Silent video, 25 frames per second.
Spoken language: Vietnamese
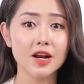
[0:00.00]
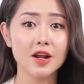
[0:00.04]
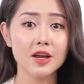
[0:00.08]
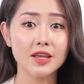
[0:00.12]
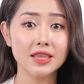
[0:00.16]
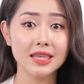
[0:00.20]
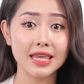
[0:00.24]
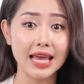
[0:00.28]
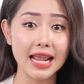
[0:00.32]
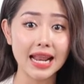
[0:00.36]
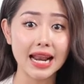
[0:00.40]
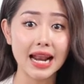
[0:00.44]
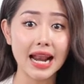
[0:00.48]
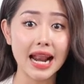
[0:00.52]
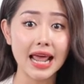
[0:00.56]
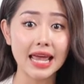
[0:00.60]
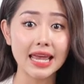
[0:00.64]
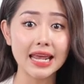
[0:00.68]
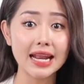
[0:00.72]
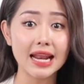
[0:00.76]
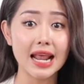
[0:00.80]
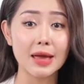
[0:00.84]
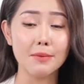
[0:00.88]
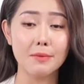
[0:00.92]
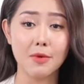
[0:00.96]
nó nhanh
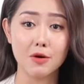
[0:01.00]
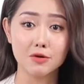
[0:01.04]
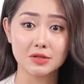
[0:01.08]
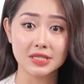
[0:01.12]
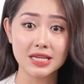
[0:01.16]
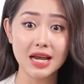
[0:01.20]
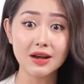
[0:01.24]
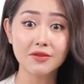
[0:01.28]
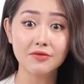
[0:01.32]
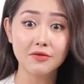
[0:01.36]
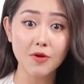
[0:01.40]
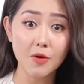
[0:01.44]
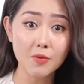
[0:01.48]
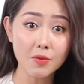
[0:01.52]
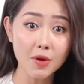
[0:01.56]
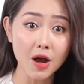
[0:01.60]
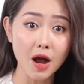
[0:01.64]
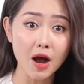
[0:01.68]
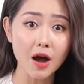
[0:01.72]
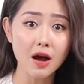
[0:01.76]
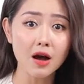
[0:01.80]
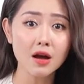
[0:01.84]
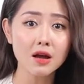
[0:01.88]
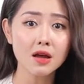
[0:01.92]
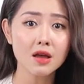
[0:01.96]
lấy lại màu sắc vốn
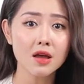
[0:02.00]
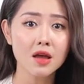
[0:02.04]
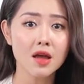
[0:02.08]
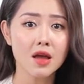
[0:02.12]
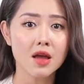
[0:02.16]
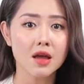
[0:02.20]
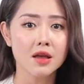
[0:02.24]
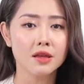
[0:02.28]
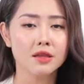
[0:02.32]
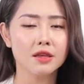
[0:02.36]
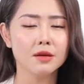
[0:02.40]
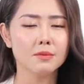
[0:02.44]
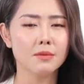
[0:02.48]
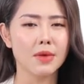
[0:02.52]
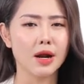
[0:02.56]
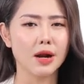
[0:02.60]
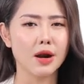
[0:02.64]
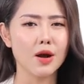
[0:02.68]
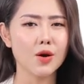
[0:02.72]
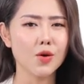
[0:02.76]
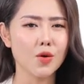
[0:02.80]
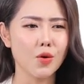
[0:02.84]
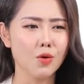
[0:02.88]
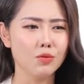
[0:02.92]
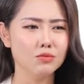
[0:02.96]
có nhưng mà
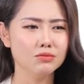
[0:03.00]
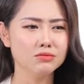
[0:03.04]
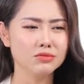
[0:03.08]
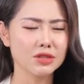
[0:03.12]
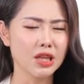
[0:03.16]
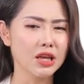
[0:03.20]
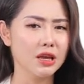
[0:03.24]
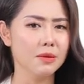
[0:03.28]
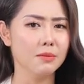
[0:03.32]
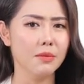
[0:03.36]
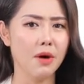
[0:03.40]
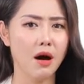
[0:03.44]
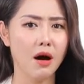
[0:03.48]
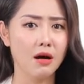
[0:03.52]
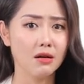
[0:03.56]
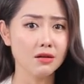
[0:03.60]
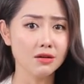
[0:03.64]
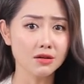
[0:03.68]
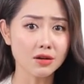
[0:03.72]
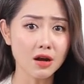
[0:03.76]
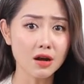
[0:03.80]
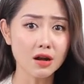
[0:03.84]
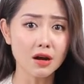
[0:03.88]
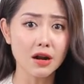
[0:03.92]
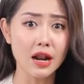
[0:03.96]
nó cũng tiềm ẩn
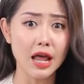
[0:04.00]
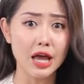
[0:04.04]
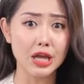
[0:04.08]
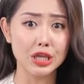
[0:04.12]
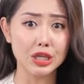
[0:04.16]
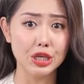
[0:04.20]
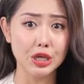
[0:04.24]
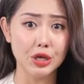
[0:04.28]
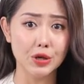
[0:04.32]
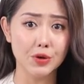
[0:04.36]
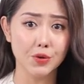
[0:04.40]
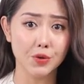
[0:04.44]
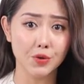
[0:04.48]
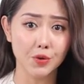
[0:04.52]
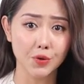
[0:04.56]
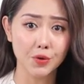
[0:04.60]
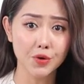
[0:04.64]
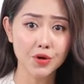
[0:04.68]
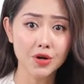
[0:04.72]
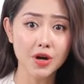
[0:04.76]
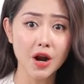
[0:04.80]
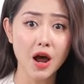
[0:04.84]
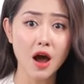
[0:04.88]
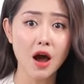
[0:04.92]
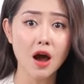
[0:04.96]
rất là nhiều rủi
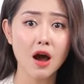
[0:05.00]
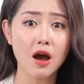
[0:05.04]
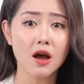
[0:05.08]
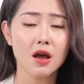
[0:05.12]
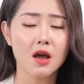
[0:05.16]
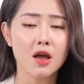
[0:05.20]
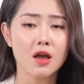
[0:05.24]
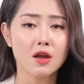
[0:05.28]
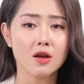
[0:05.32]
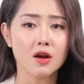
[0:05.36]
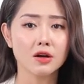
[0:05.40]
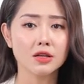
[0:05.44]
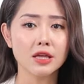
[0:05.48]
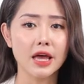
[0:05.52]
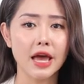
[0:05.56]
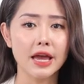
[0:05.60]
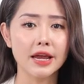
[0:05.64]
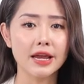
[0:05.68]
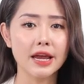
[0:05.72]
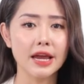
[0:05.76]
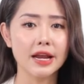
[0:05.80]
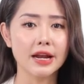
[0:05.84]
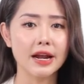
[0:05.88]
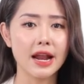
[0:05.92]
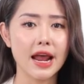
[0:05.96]
ro có thể
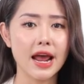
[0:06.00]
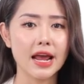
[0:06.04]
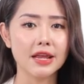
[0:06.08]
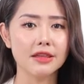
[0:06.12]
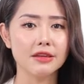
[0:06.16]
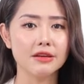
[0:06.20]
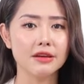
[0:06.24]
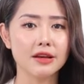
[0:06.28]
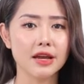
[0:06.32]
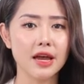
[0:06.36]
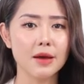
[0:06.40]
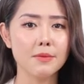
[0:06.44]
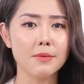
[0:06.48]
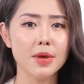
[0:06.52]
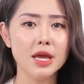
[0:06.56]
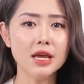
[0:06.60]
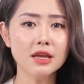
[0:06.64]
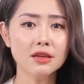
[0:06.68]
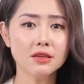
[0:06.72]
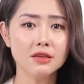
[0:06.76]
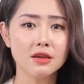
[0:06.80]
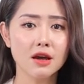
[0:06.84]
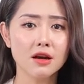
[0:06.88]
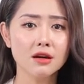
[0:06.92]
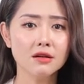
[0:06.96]
gây ra những cái
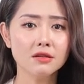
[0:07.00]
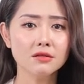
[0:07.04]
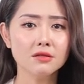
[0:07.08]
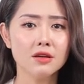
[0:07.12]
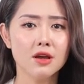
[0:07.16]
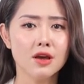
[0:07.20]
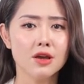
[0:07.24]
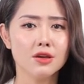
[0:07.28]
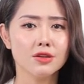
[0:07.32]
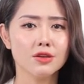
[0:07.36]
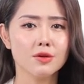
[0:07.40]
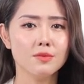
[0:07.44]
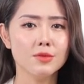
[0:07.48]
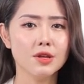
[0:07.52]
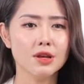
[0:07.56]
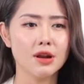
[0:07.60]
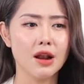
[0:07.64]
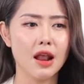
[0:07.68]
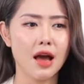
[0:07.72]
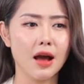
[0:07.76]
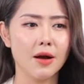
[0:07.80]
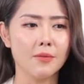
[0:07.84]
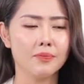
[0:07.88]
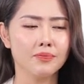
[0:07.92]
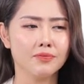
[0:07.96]
biến chứng giống như
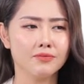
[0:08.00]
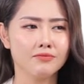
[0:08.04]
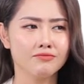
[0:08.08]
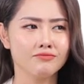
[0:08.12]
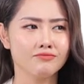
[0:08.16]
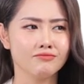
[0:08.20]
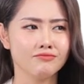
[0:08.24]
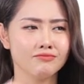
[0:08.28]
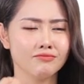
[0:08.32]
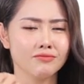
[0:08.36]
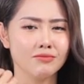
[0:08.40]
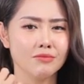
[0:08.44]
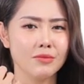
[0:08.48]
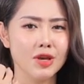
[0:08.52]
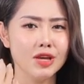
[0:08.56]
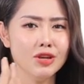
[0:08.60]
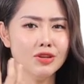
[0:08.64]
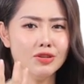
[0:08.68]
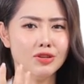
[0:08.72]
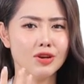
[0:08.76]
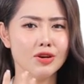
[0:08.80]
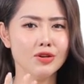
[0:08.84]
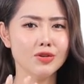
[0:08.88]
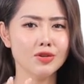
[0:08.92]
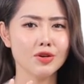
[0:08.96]
là um,
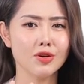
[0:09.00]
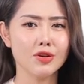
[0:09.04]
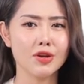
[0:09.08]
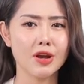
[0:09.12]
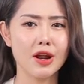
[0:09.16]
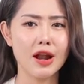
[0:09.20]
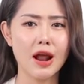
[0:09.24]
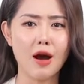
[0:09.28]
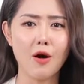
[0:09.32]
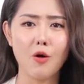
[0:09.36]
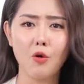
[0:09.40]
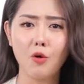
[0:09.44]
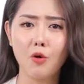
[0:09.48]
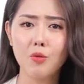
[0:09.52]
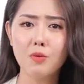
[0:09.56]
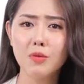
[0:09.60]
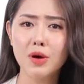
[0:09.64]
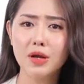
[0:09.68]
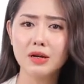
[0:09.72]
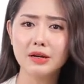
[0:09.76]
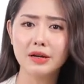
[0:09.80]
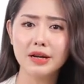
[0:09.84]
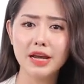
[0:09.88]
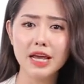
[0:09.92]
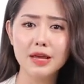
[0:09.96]
biến chứng cho da đầu của
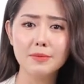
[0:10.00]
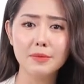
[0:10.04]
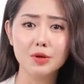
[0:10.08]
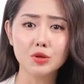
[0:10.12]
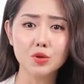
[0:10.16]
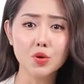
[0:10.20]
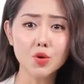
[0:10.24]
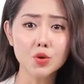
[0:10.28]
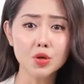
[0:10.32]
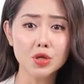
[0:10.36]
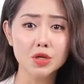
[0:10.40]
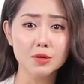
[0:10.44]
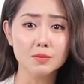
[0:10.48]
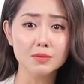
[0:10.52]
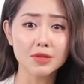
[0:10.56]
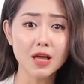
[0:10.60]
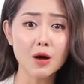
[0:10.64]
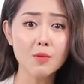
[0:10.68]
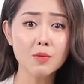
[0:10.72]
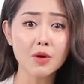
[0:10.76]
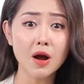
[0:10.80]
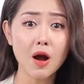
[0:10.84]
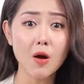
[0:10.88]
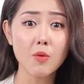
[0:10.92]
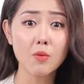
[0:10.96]
mình khi mà thuốc nhuộm
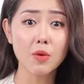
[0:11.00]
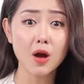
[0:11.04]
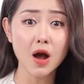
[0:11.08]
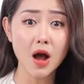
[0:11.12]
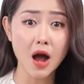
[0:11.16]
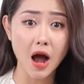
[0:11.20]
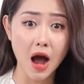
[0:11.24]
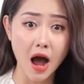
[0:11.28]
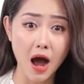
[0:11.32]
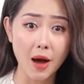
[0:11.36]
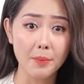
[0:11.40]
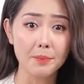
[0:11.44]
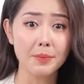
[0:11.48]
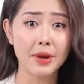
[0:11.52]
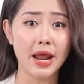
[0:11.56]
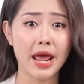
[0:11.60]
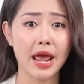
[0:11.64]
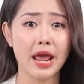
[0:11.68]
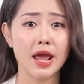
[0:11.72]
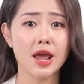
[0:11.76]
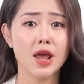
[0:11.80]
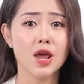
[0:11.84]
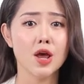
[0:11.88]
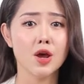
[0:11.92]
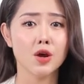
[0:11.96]
tóc không có hợp
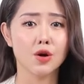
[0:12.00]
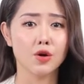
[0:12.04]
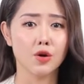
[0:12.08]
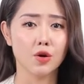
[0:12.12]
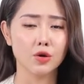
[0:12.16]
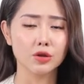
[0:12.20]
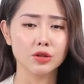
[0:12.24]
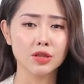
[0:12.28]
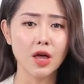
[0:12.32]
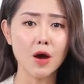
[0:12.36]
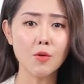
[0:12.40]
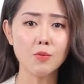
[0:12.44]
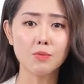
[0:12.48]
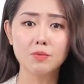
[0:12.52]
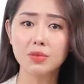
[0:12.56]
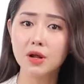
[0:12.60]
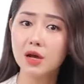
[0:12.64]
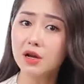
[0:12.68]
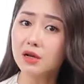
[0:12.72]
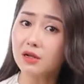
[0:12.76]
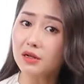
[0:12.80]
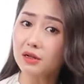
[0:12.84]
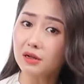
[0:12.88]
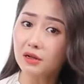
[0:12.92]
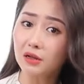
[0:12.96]
nè rồi tóc đó